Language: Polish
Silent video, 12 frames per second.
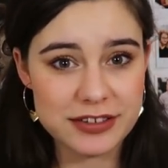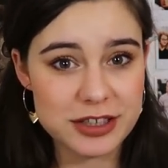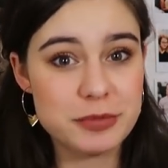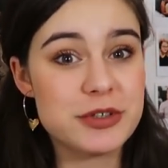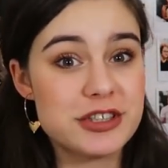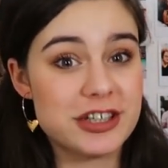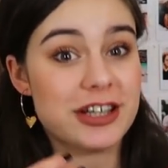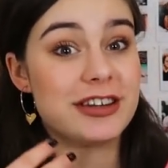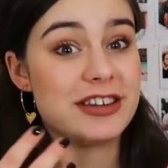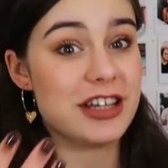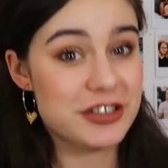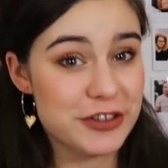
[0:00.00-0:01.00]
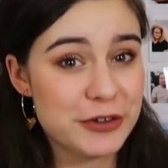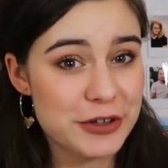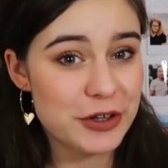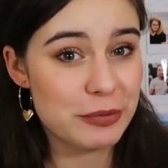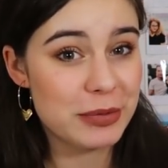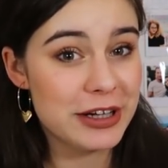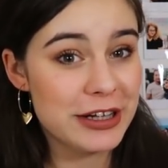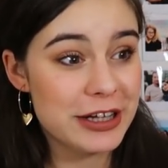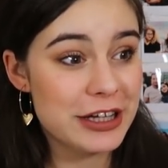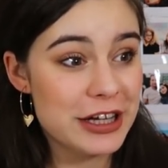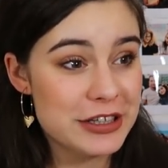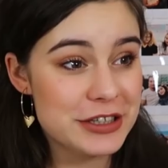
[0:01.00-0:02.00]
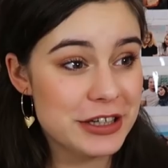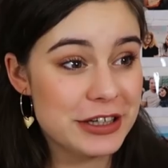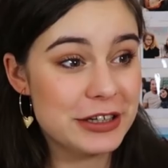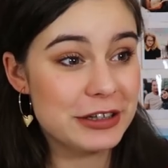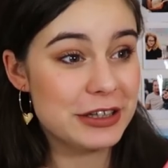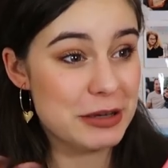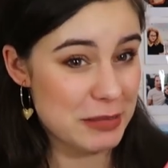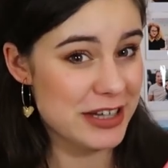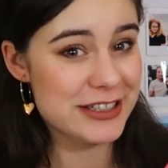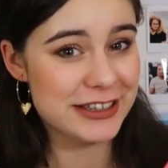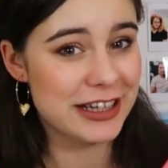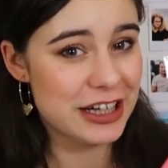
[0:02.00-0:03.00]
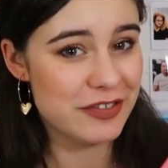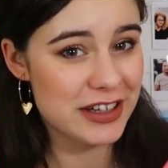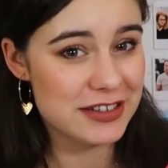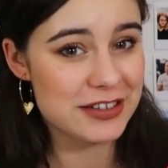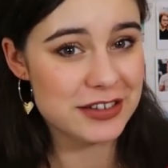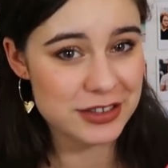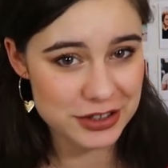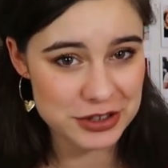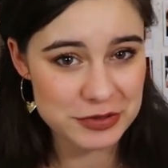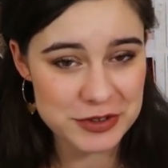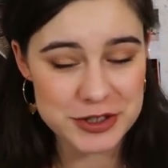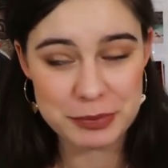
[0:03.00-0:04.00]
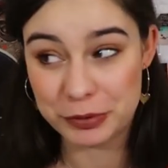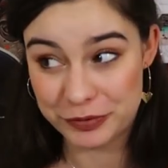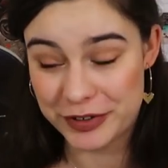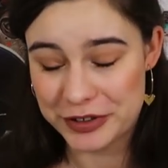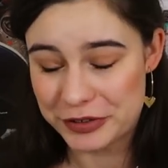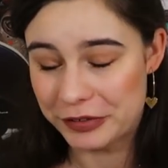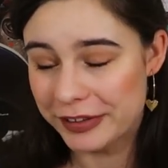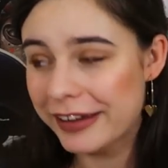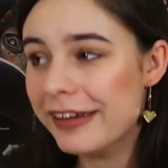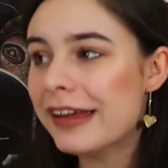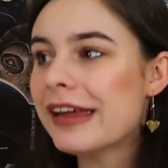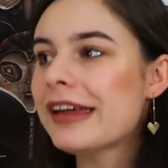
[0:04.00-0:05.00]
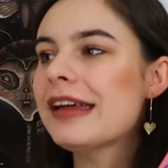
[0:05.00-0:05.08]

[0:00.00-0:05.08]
żebyście też tego nie robili, jeśli nie macie takiej wiedzy rzeczywiście potwierdzonej.